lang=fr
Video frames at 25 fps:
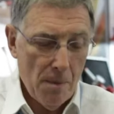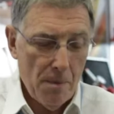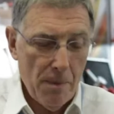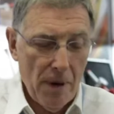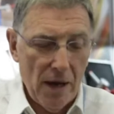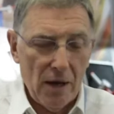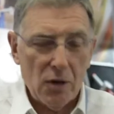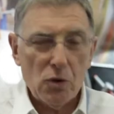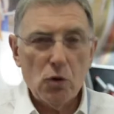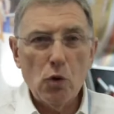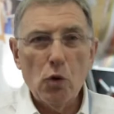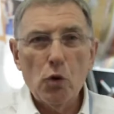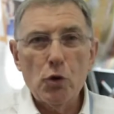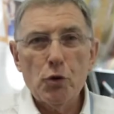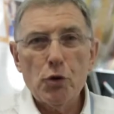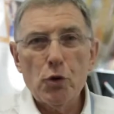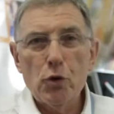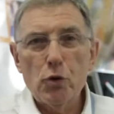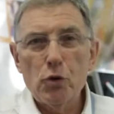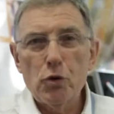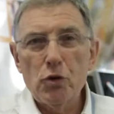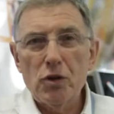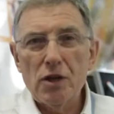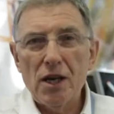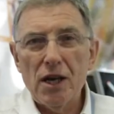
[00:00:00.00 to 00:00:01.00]
Par
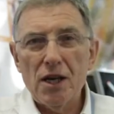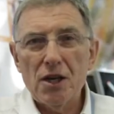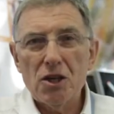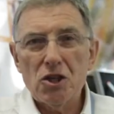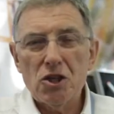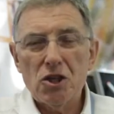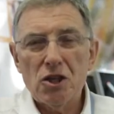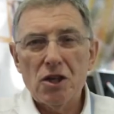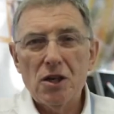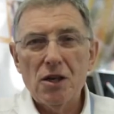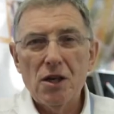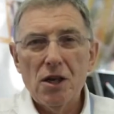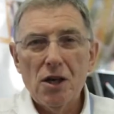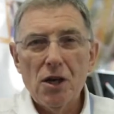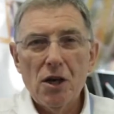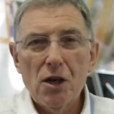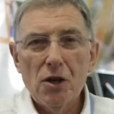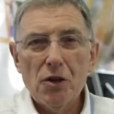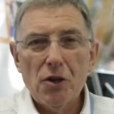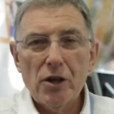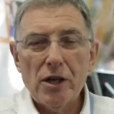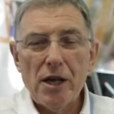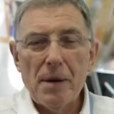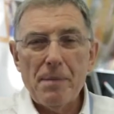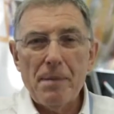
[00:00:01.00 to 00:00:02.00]
contre, l'usage
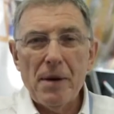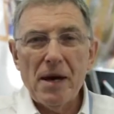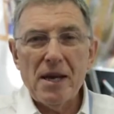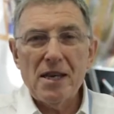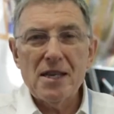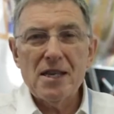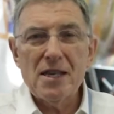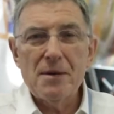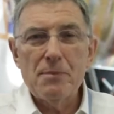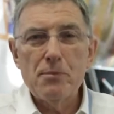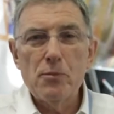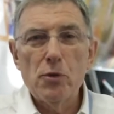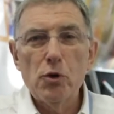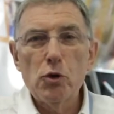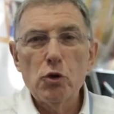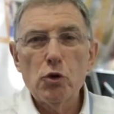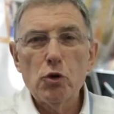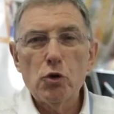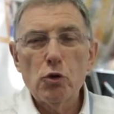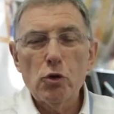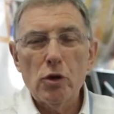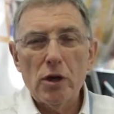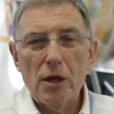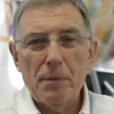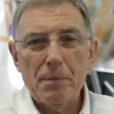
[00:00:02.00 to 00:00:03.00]
d'un appareil qui
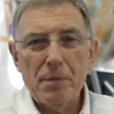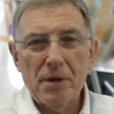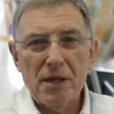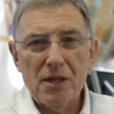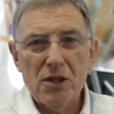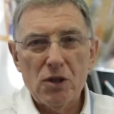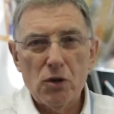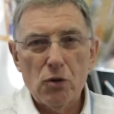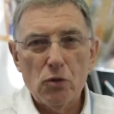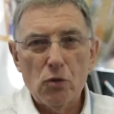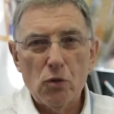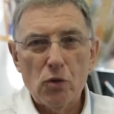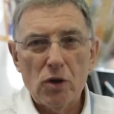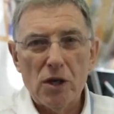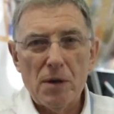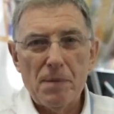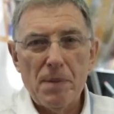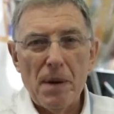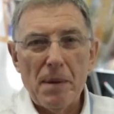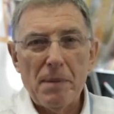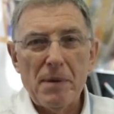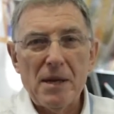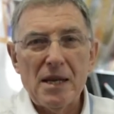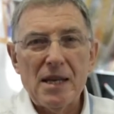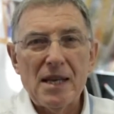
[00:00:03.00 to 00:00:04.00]
mesure la pression, qui
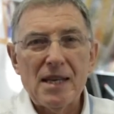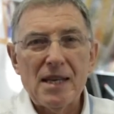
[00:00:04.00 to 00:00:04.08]
permet de